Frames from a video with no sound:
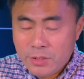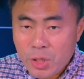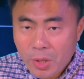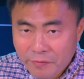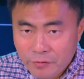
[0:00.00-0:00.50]

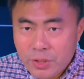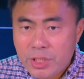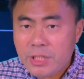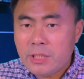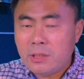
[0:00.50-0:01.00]
这对夫
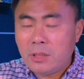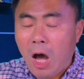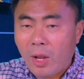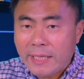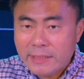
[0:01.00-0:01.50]
妻
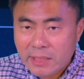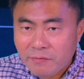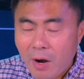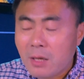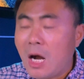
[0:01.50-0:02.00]
到了一个地
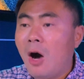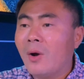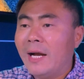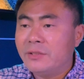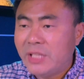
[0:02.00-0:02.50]
方，刚
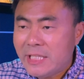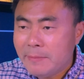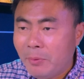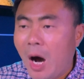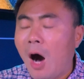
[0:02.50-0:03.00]
好赶上天
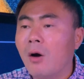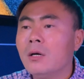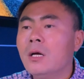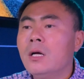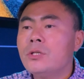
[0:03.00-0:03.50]
气不好，